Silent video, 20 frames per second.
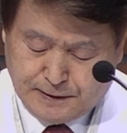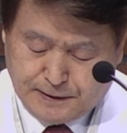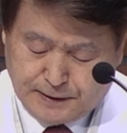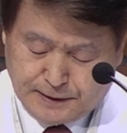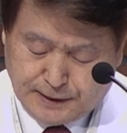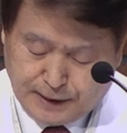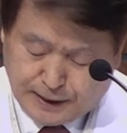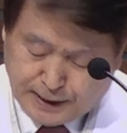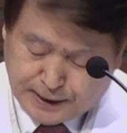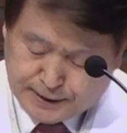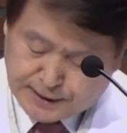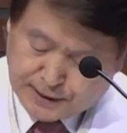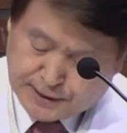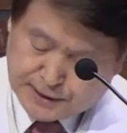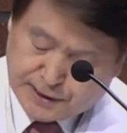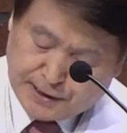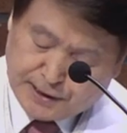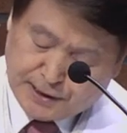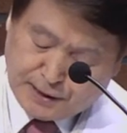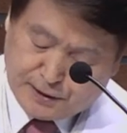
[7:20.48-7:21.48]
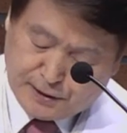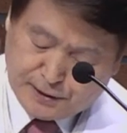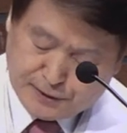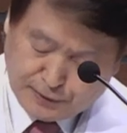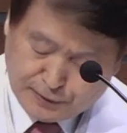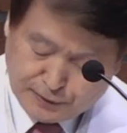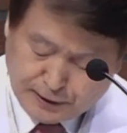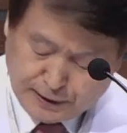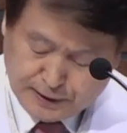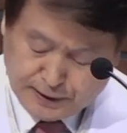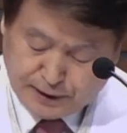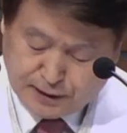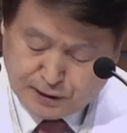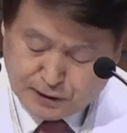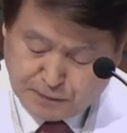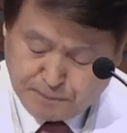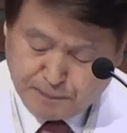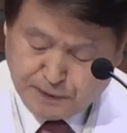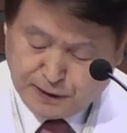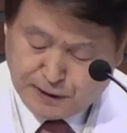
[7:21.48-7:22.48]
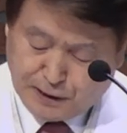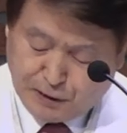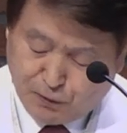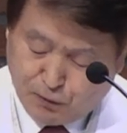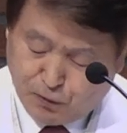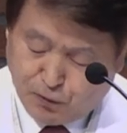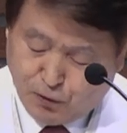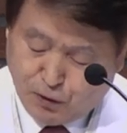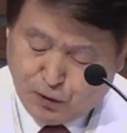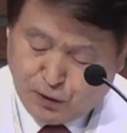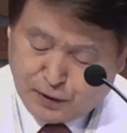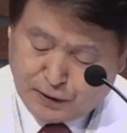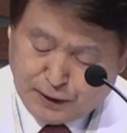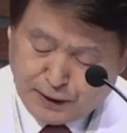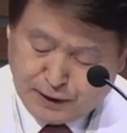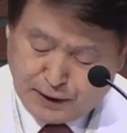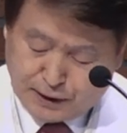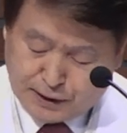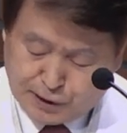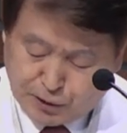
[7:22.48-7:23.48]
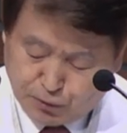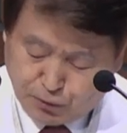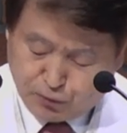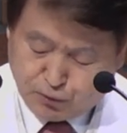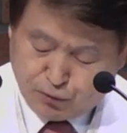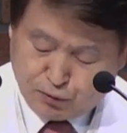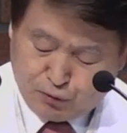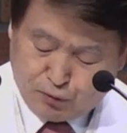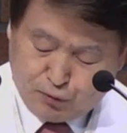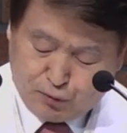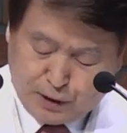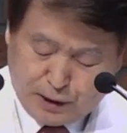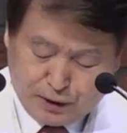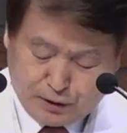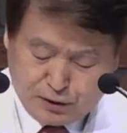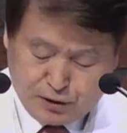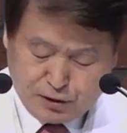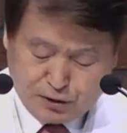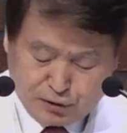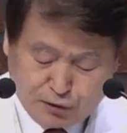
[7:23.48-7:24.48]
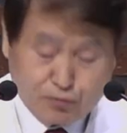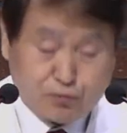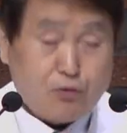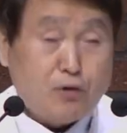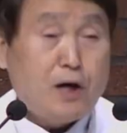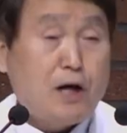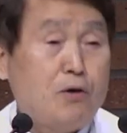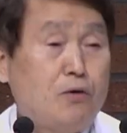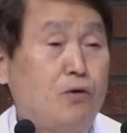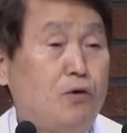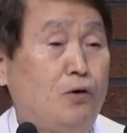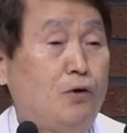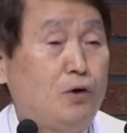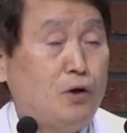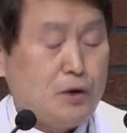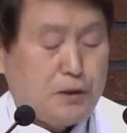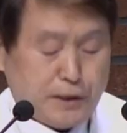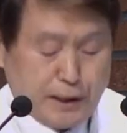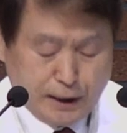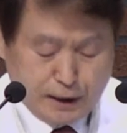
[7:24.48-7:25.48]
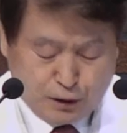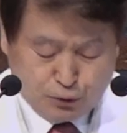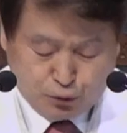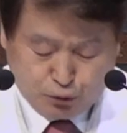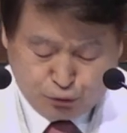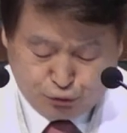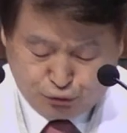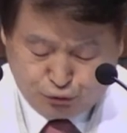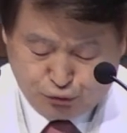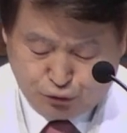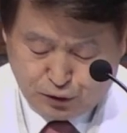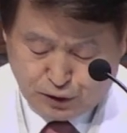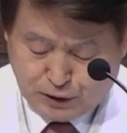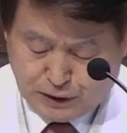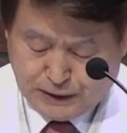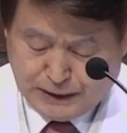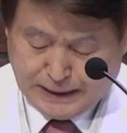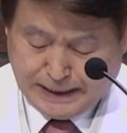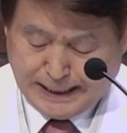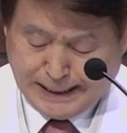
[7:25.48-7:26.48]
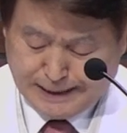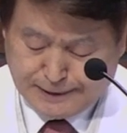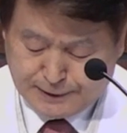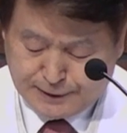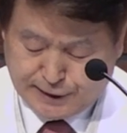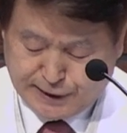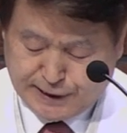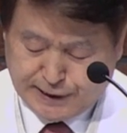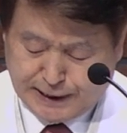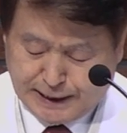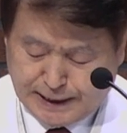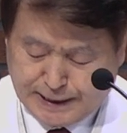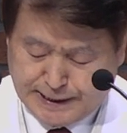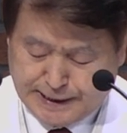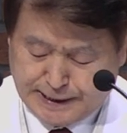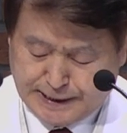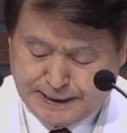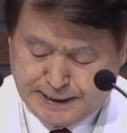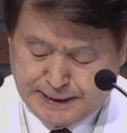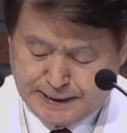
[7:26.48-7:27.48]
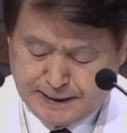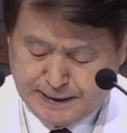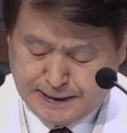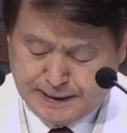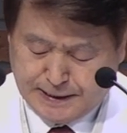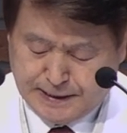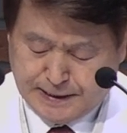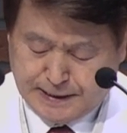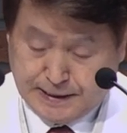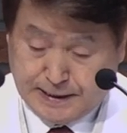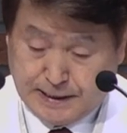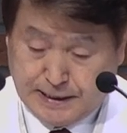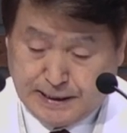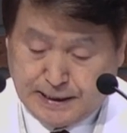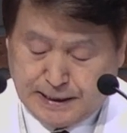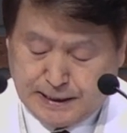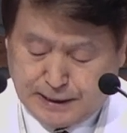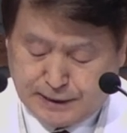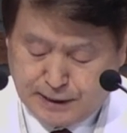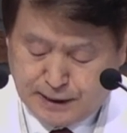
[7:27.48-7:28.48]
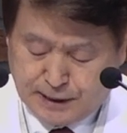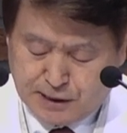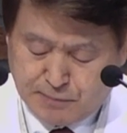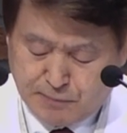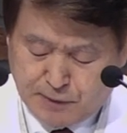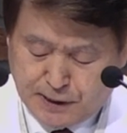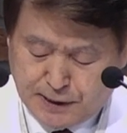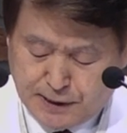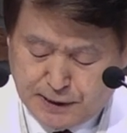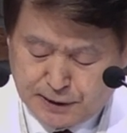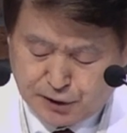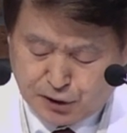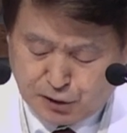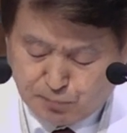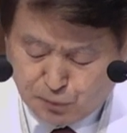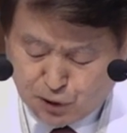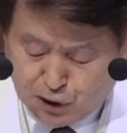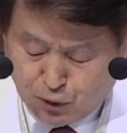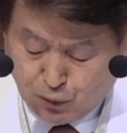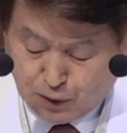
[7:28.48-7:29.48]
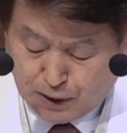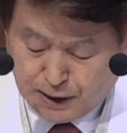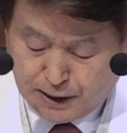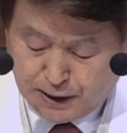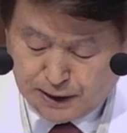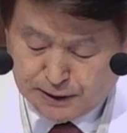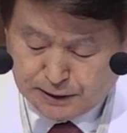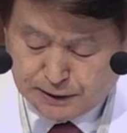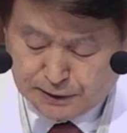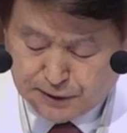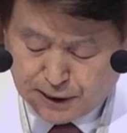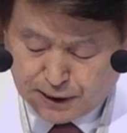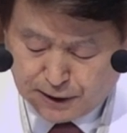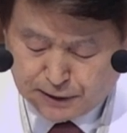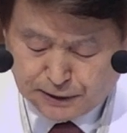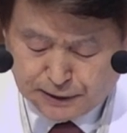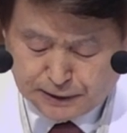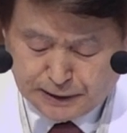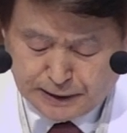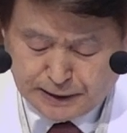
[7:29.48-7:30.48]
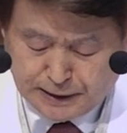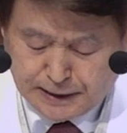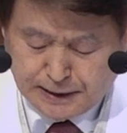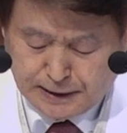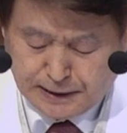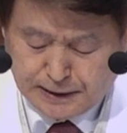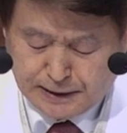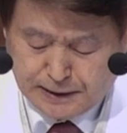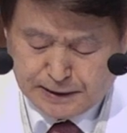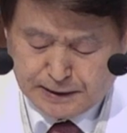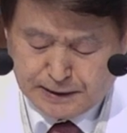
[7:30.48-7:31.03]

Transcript: 내가 장신대를 선택하여 입학하고 내가 기독교 교육학을 전공하고 내가 교수를 한 것이 아니라 하나님의 섭리와 은혜를 따라